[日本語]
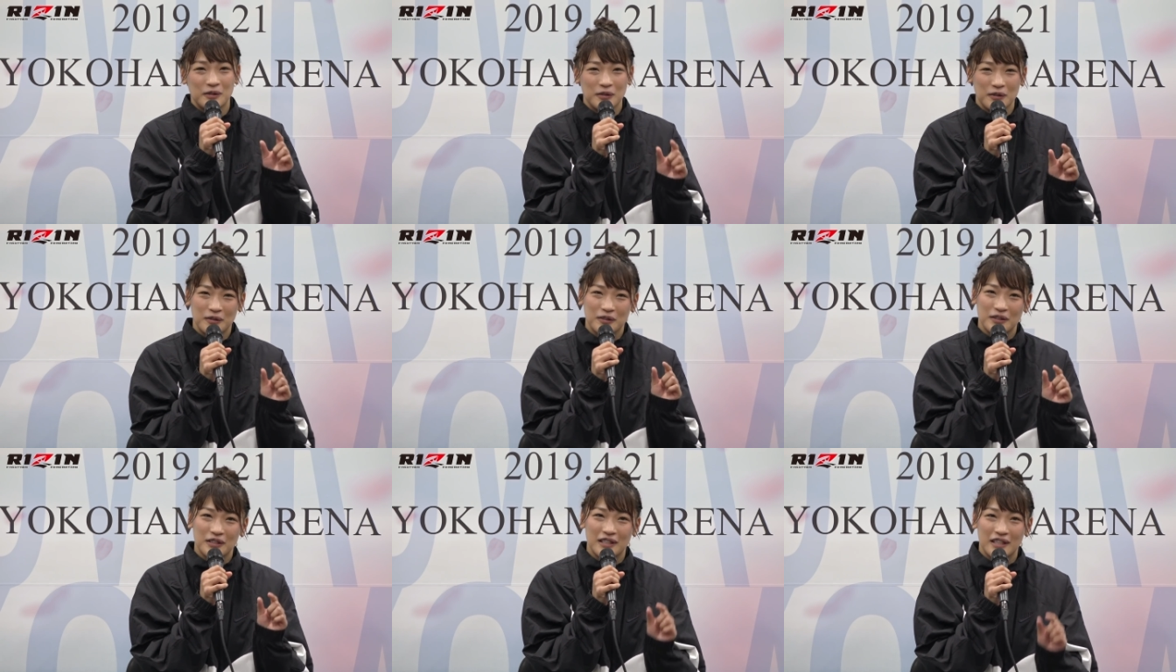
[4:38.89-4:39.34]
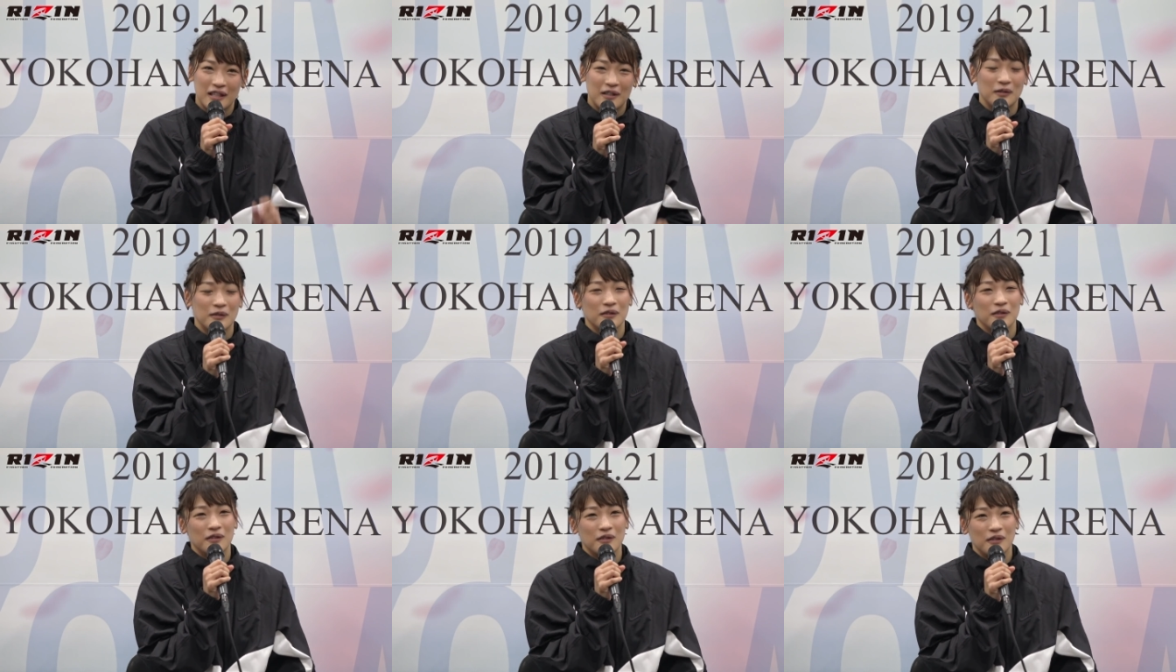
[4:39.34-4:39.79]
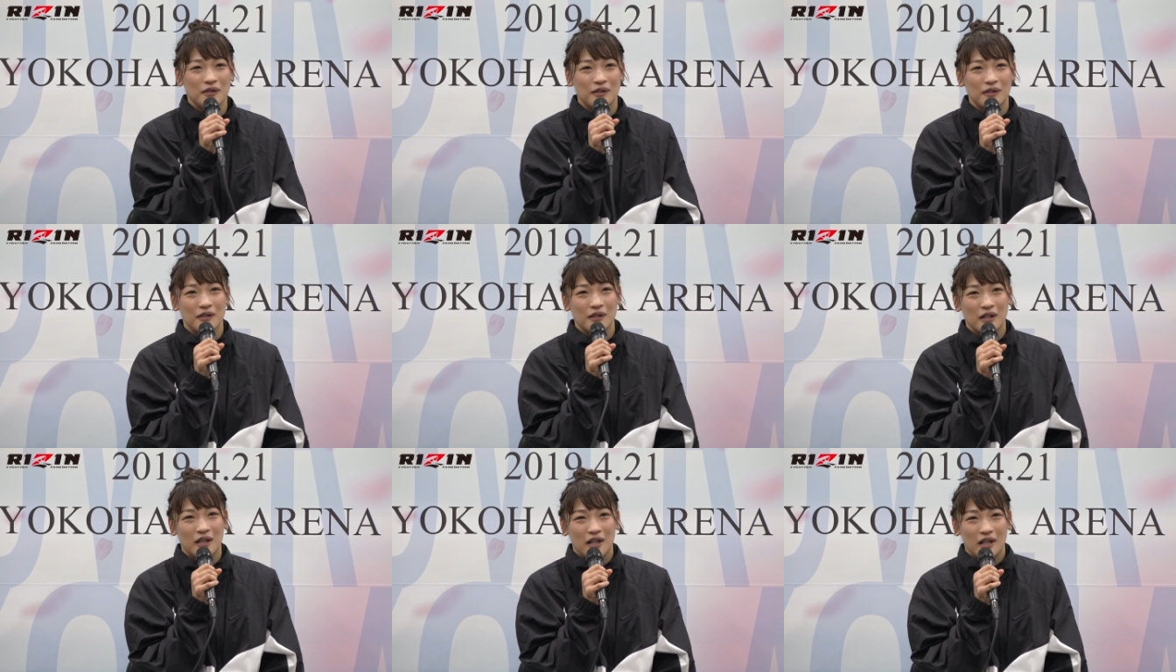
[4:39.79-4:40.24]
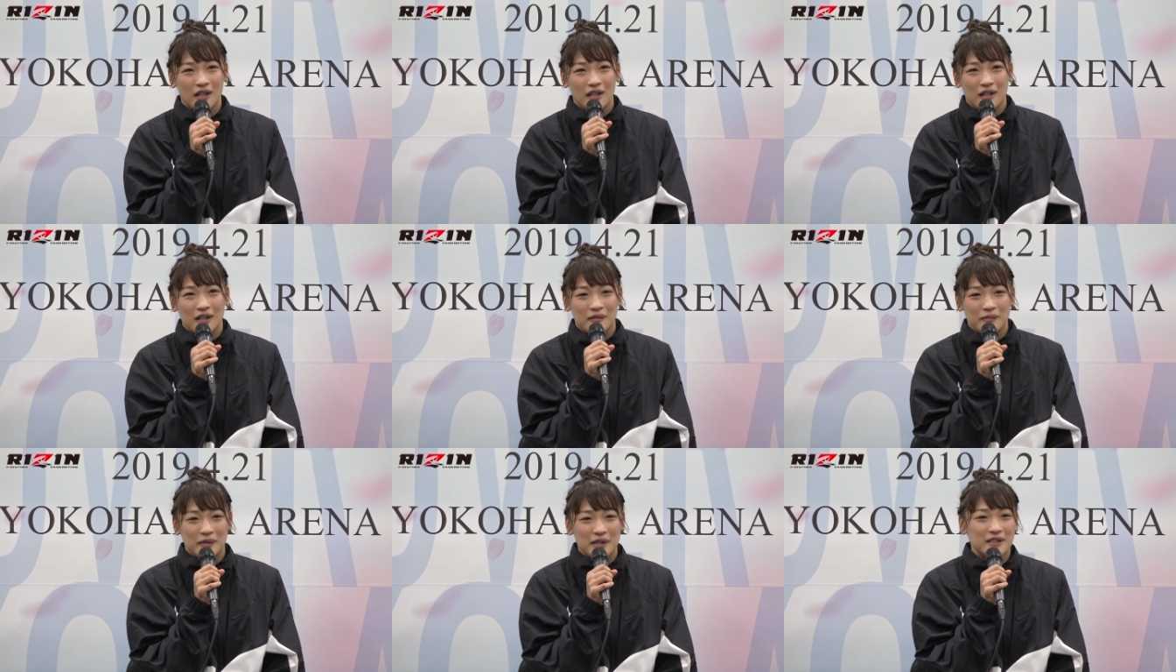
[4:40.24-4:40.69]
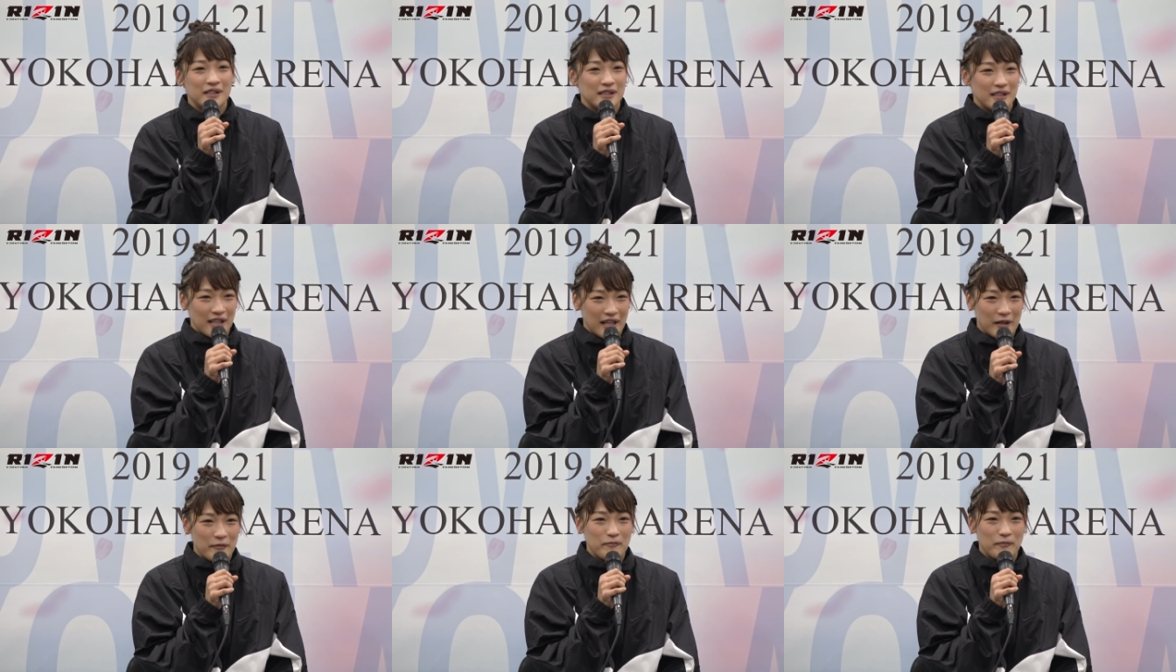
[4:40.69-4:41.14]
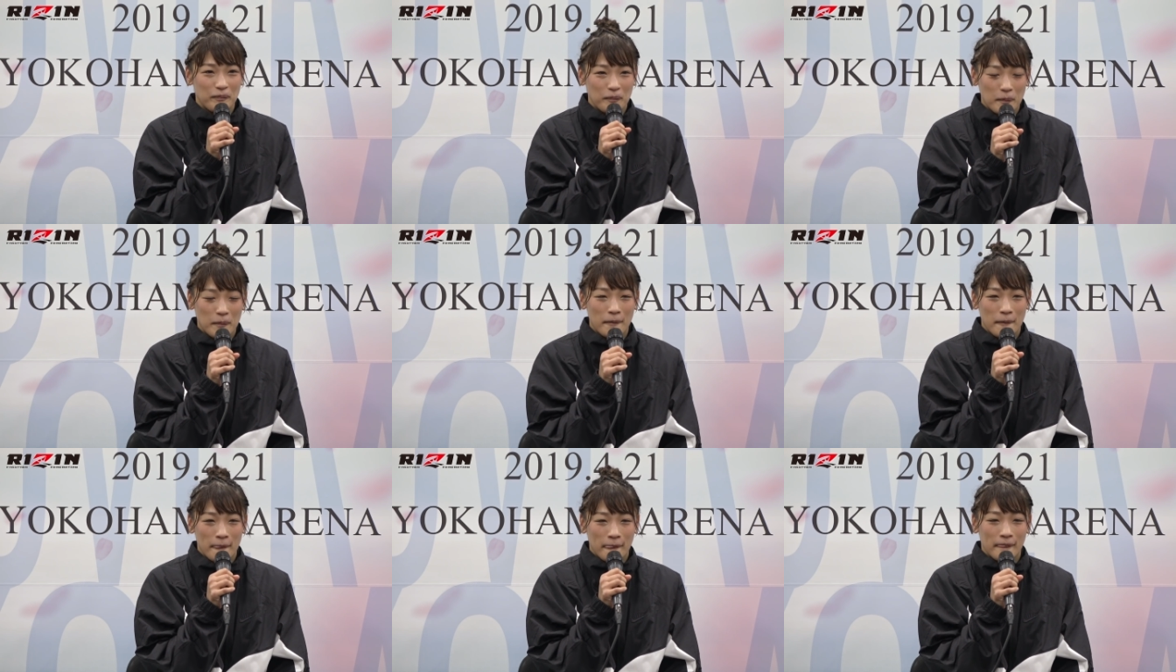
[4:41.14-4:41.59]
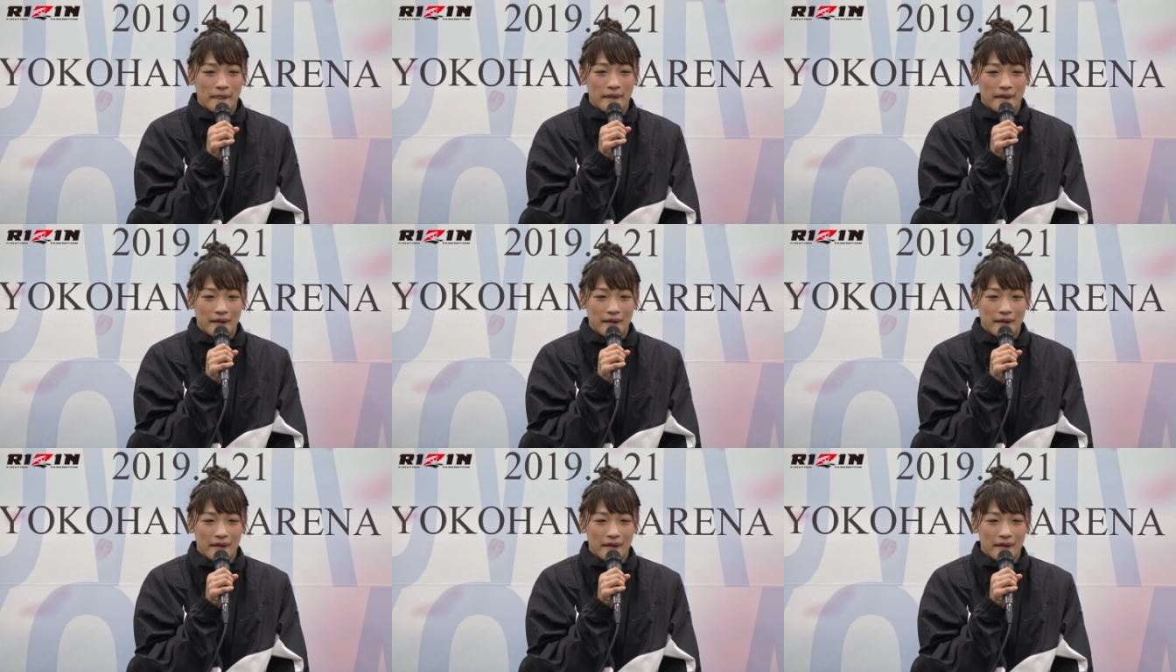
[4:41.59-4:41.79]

ちょっとした本当のミスで、うん、